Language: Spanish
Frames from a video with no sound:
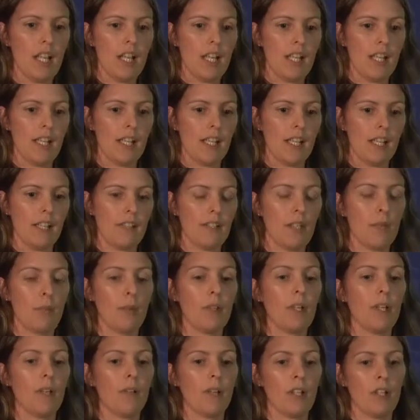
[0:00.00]
Eh,
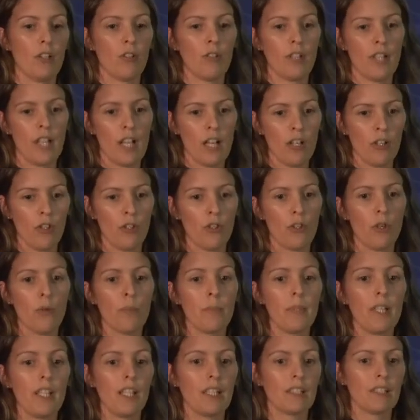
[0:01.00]
después de haber logrado
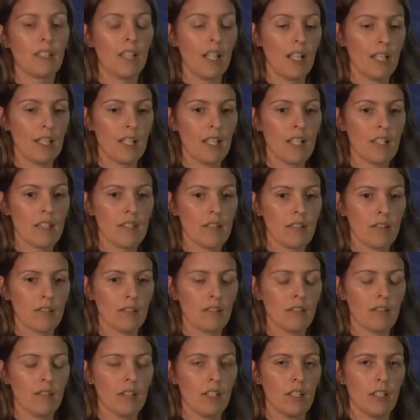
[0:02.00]
2.000 hectáreas
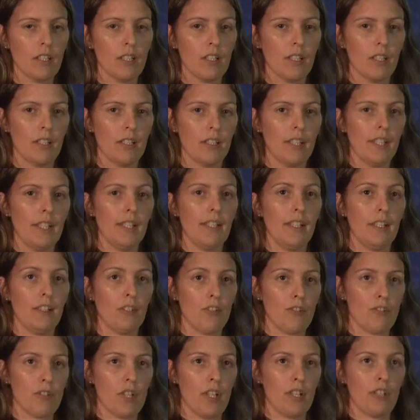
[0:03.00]

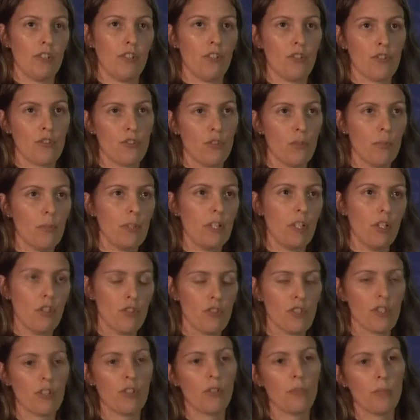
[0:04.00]
en los años
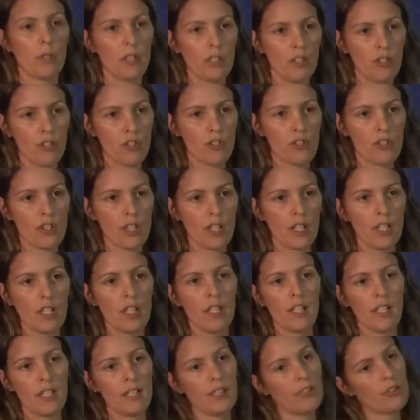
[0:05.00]
2011 y 2012,
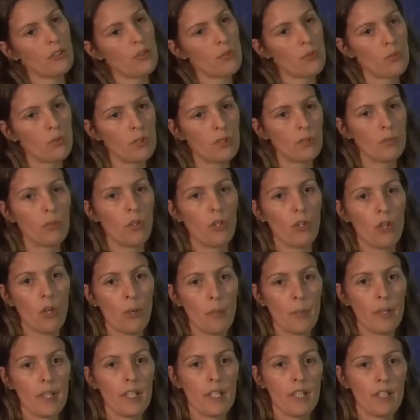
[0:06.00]
en estos últimos
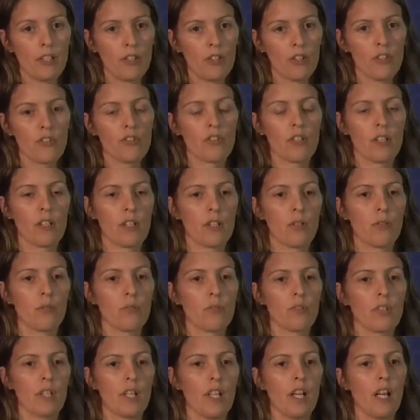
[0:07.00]
dos periodos se
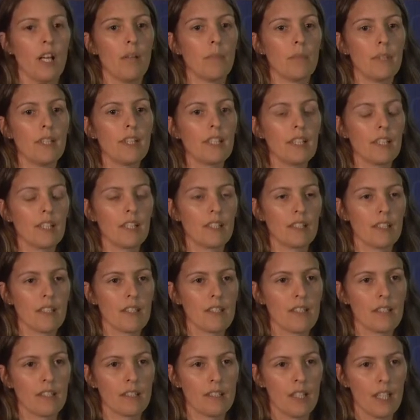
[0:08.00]
reduce a
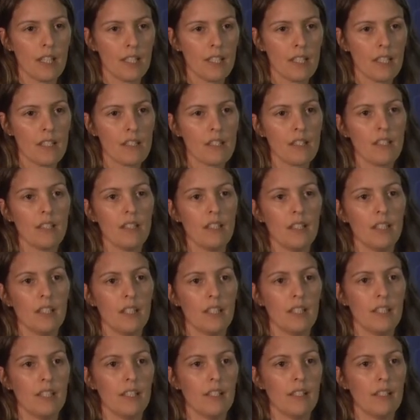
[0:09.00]
1.500 hectáreas
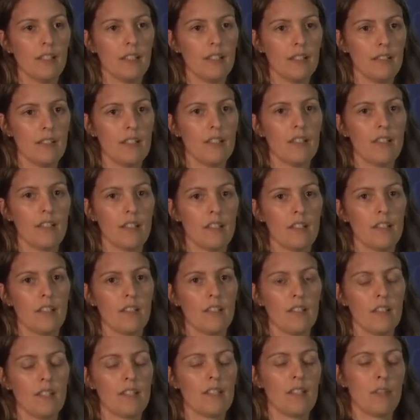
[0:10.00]

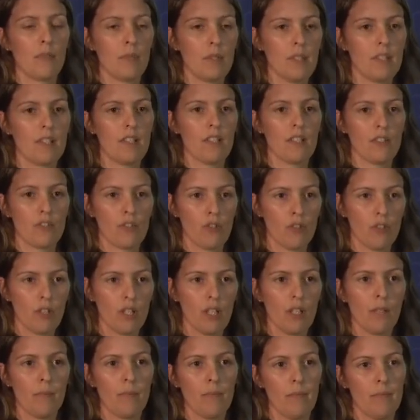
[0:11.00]
eh, de, semilla de
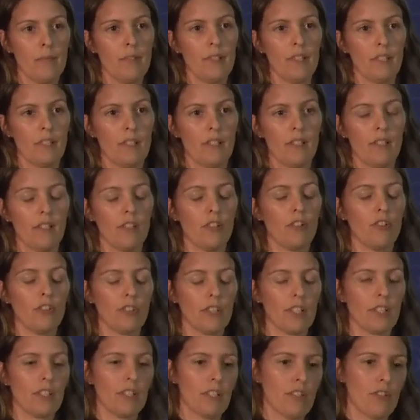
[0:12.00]
soja eh, en
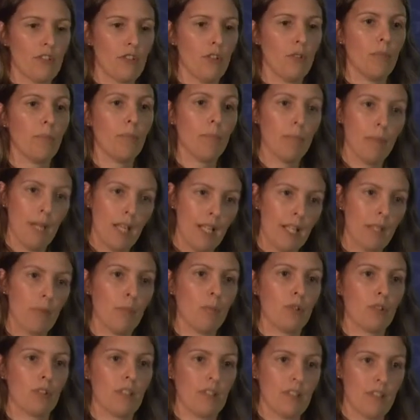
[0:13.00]
contraestación para
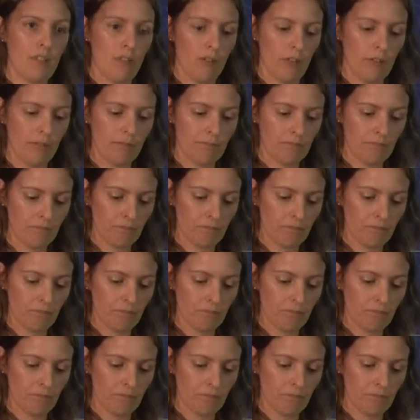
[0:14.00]
exportación.